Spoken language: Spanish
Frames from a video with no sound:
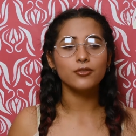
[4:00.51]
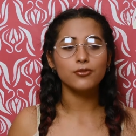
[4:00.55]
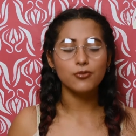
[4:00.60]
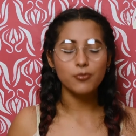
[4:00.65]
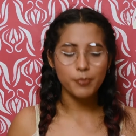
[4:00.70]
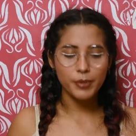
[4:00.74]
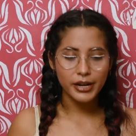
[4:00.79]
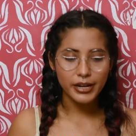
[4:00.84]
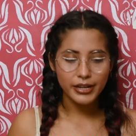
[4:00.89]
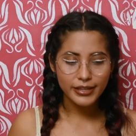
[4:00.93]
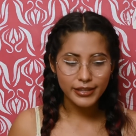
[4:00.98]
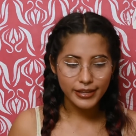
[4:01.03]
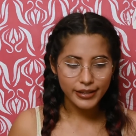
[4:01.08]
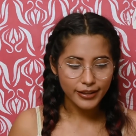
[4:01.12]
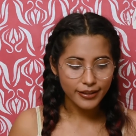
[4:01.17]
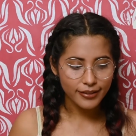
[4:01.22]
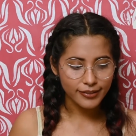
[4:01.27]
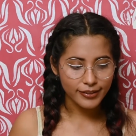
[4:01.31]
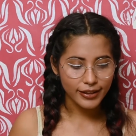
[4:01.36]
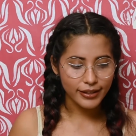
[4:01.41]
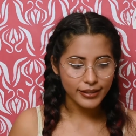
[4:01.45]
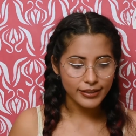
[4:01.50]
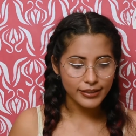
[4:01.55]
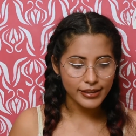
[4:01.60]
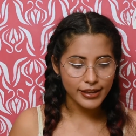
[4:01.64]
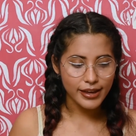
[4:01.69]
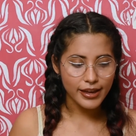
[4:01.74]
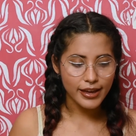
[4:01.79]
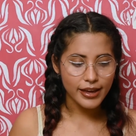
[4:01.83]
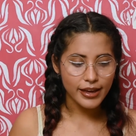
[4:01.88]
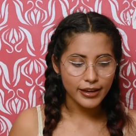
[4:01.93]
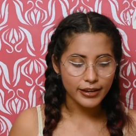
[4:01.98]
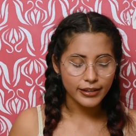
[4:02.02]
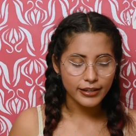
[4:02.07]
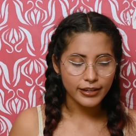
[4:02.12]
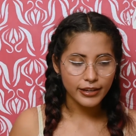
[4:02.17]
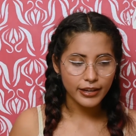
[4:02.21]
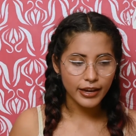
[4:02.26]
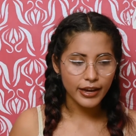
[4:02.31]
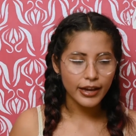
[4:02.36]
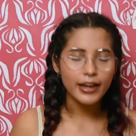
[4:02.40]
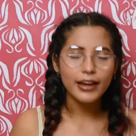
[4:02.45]
súper interesante es
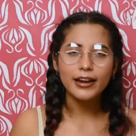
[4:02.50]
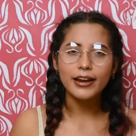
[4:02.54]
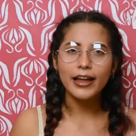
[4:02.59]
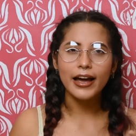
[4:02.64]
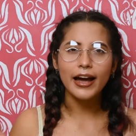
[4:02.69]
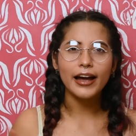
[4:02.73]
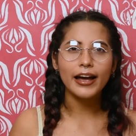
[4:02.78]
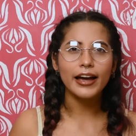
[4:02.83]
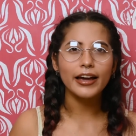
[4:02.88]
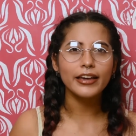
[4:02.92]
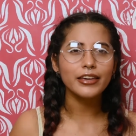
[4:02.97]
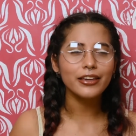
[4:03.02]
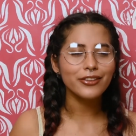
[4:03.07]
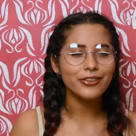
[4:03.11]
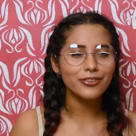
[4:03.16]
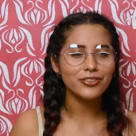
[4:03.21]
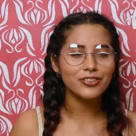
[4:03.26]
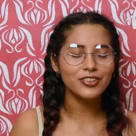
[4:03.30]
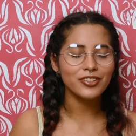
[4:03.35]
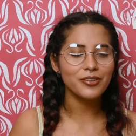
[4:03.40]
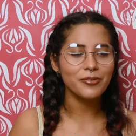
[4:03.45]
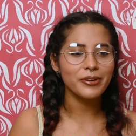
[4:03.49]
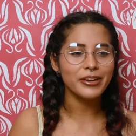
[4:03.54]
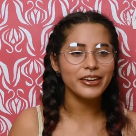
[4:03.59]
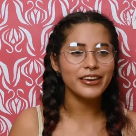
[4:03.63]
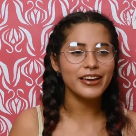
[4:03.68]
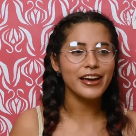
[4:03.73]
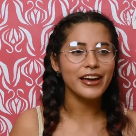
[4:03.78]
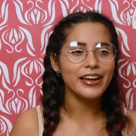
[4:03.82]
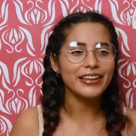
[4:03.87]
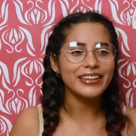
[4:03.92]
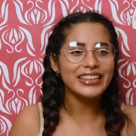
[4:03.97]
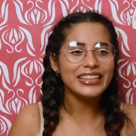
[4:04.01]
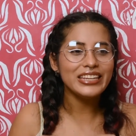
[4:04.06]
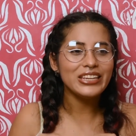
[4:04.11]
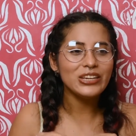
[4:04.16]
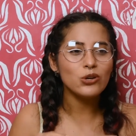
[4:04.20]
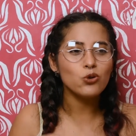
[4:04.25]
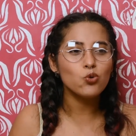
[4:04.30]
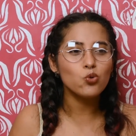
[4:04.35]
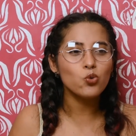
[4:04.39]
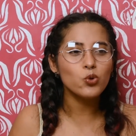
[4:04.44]
que en las calles no se veía
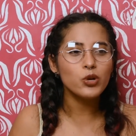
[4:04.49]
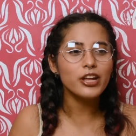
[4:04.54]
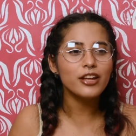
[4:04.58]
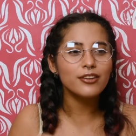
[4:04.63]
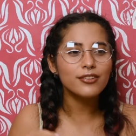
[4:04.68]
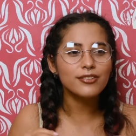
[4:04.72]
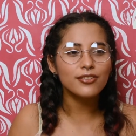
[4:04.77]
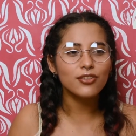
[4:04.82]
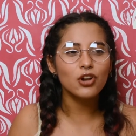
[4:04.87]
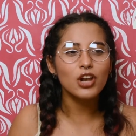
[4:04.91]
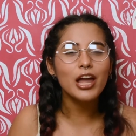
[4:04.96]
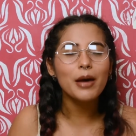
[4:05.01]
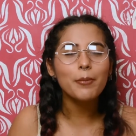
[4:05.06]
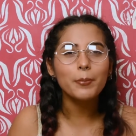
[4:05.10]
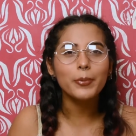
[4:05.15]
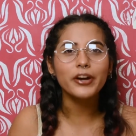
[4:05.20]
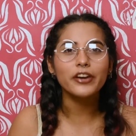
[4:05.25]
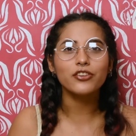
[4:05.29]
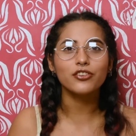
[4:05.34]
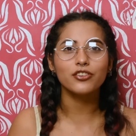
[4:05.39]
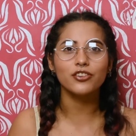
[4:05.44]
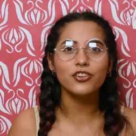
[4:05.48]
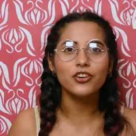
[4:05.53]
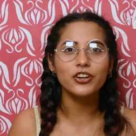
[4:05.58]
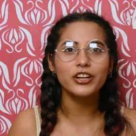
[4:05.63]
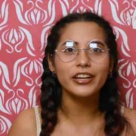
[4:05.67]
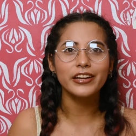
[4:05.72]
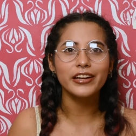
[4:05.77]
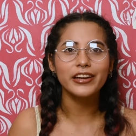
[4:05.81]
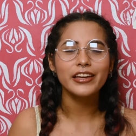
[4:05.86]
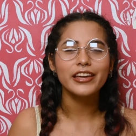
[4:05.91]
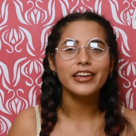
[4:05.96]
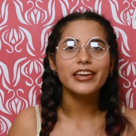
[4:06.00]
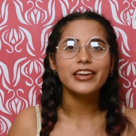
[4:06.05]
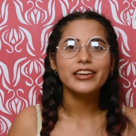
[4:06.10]
ni una sola persona.